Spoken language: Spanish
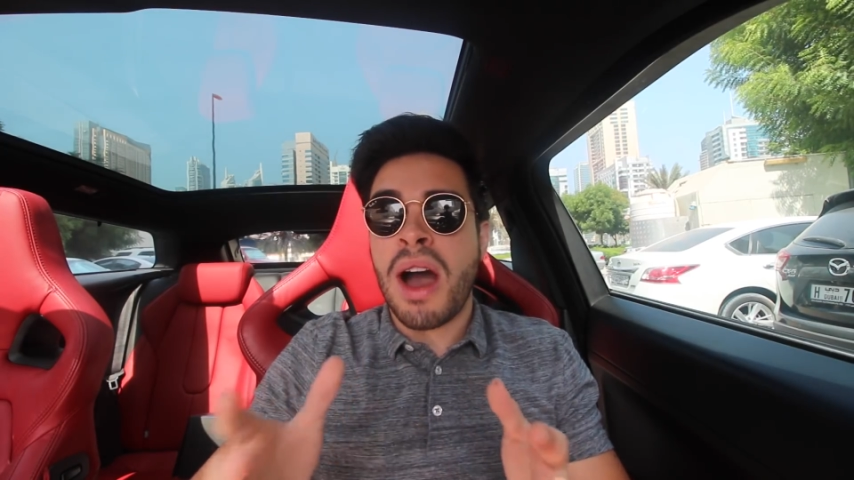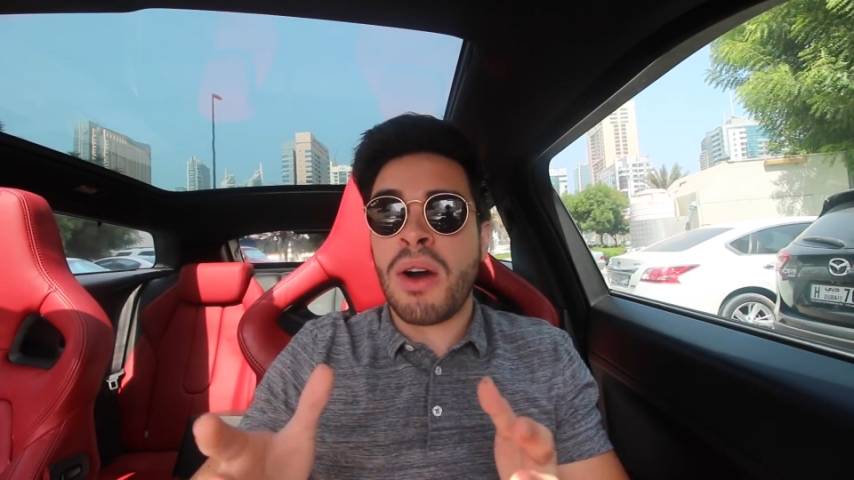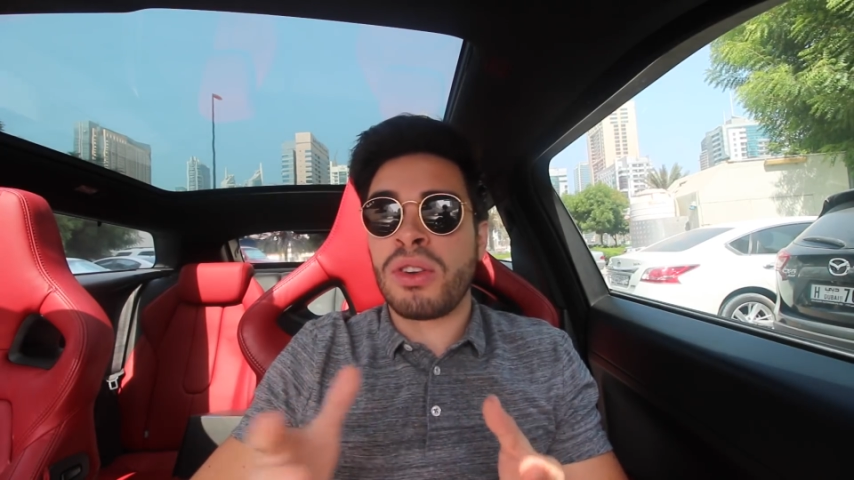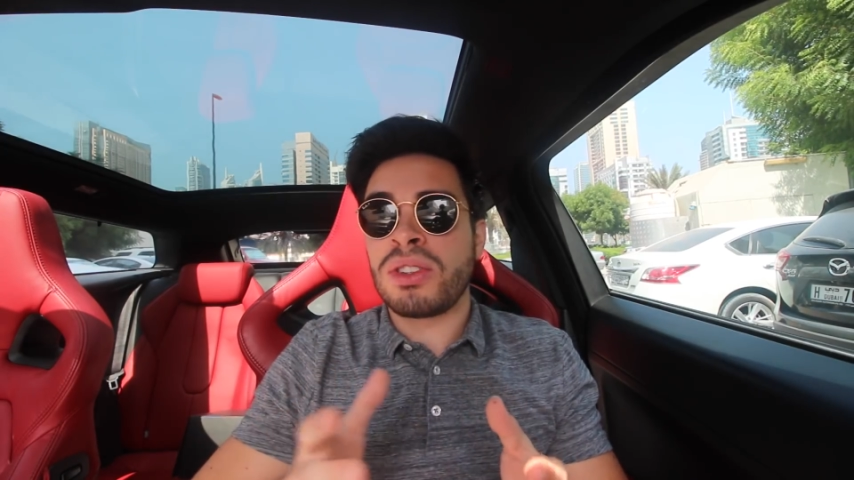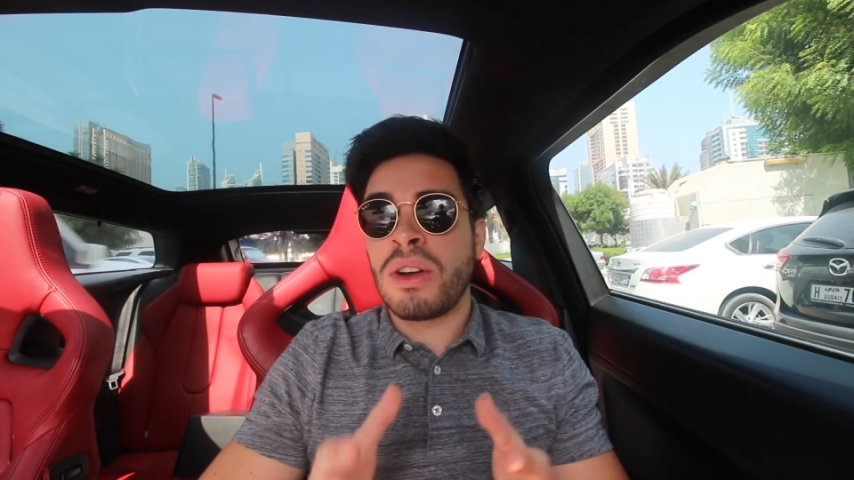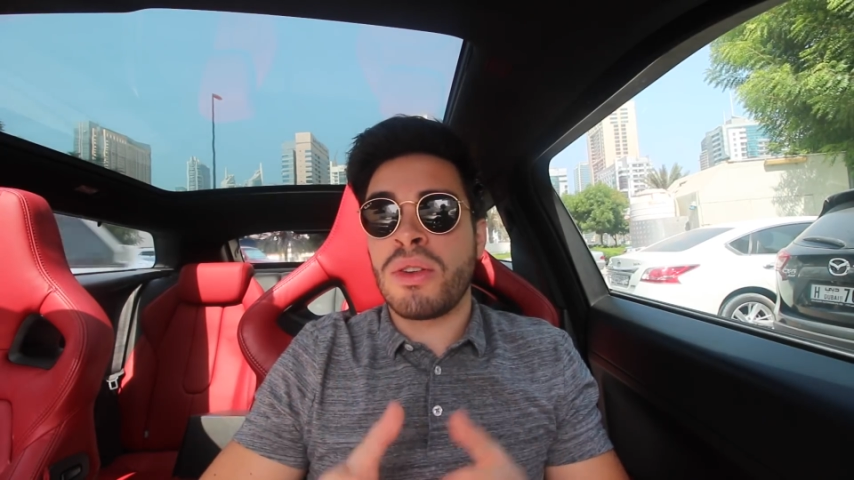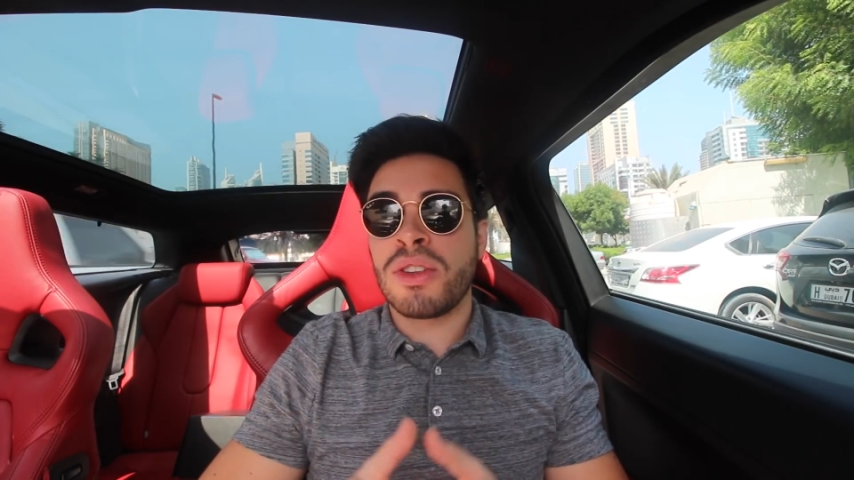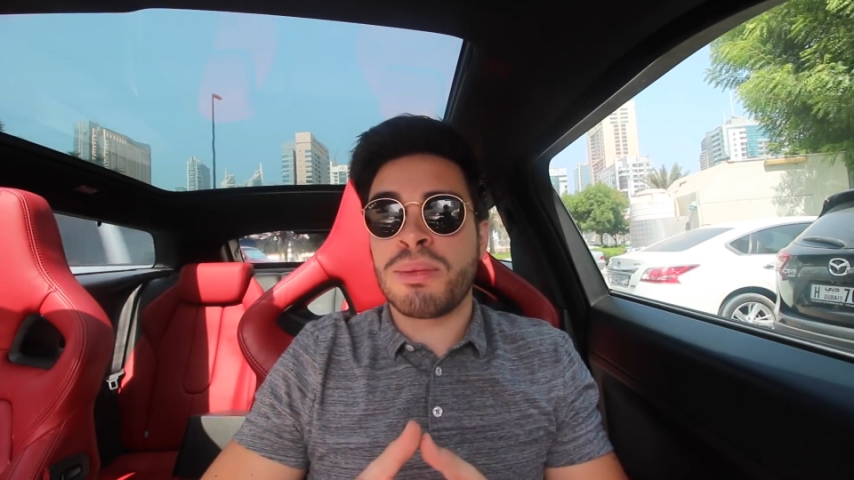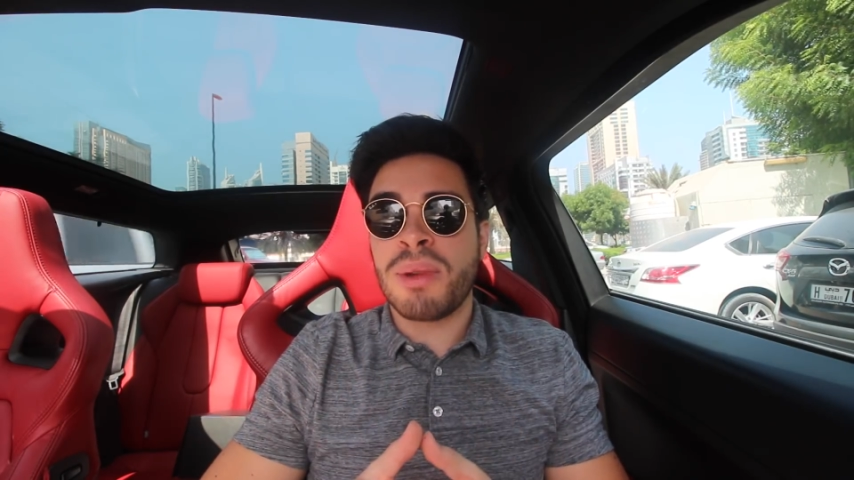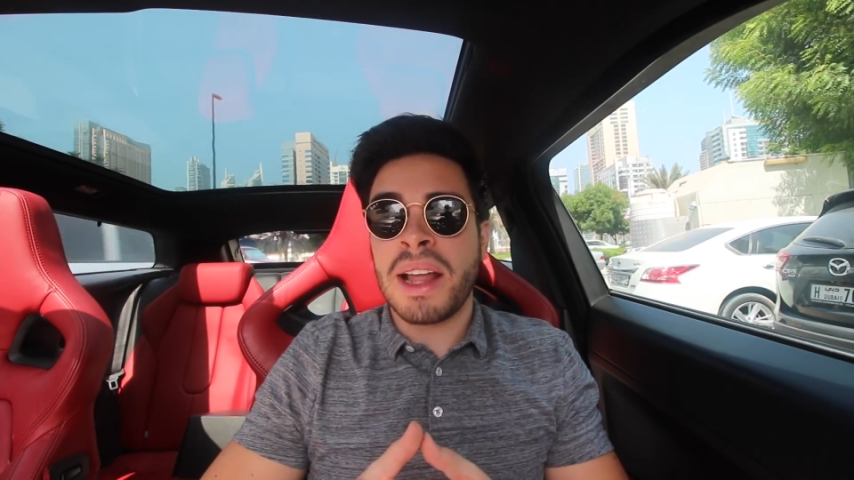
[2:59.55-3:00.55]
hago los
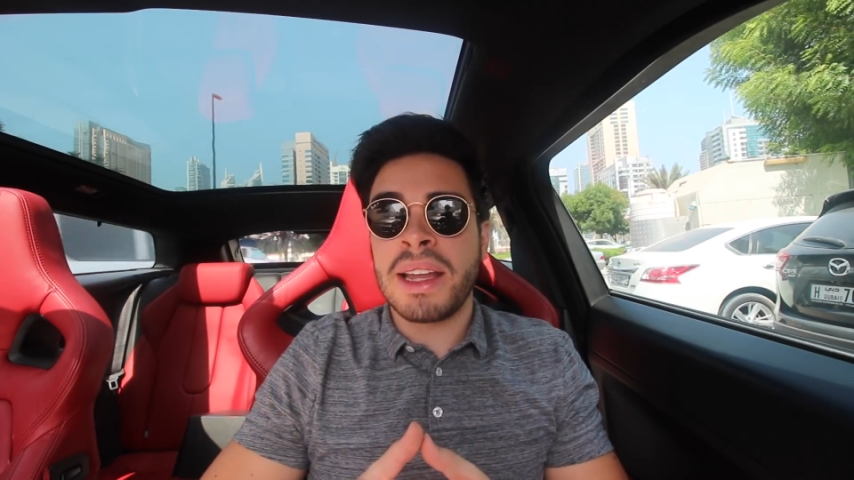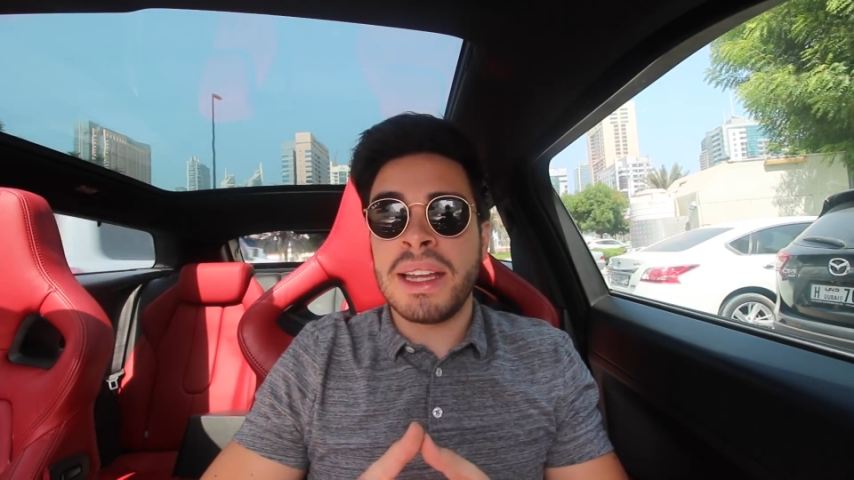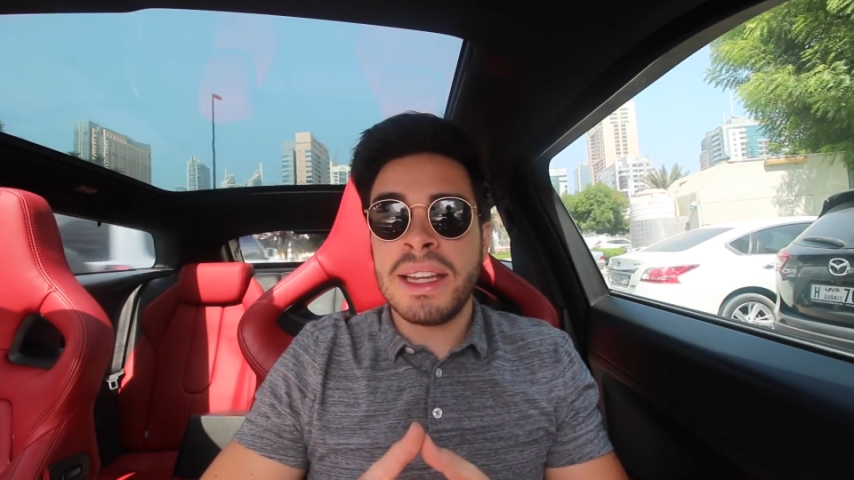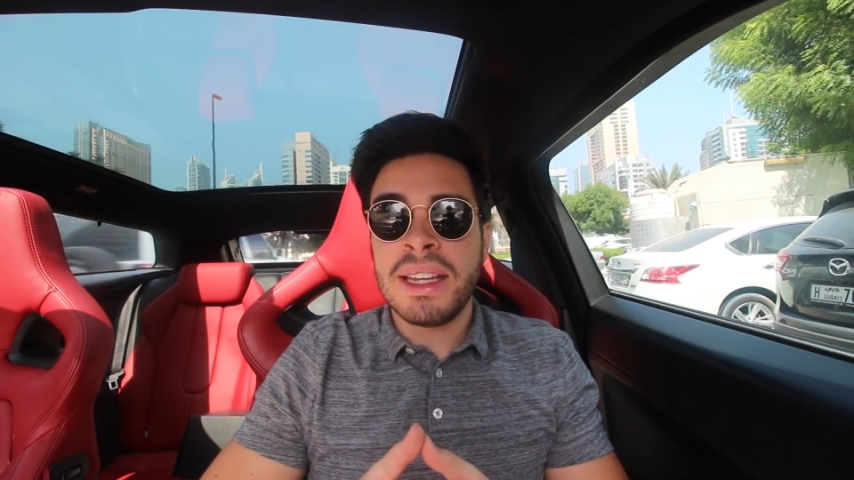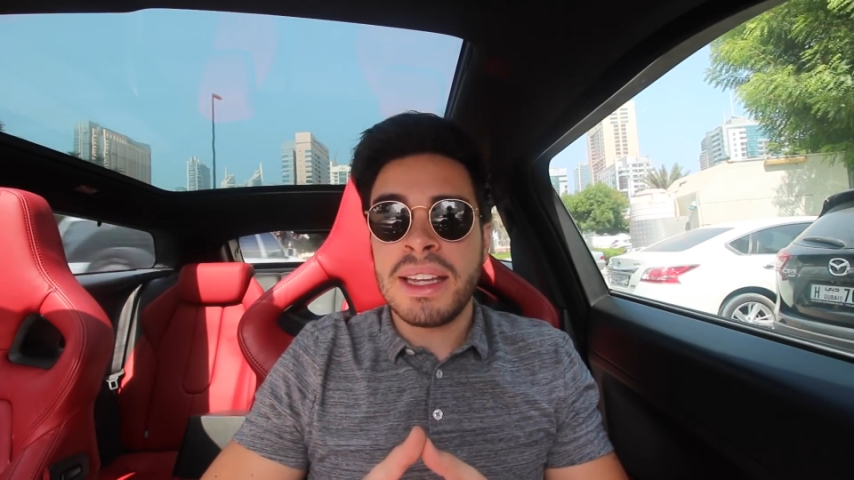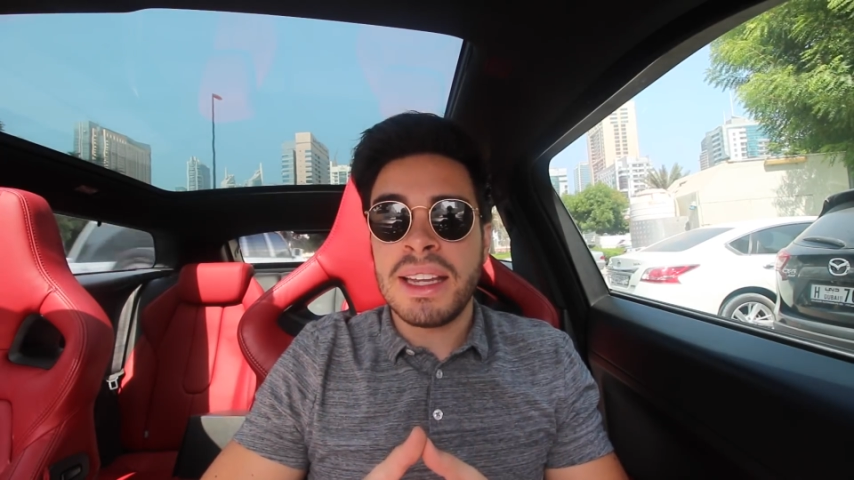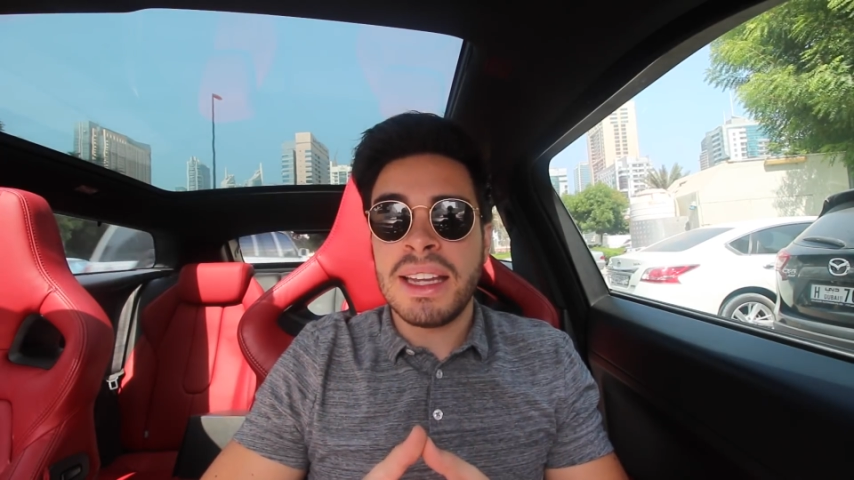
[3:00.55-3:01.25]
negocios por aquí